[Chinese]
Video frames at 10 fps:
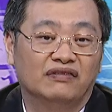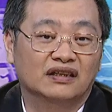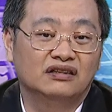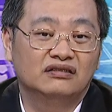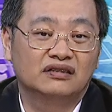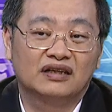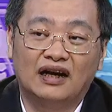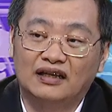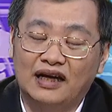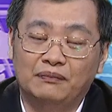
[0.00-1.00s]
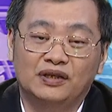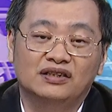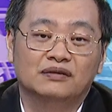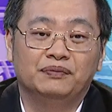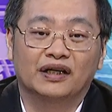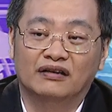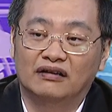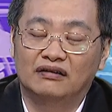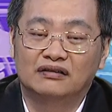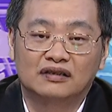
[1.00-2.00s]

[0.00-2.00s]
反正就是看到台币一直贬哈，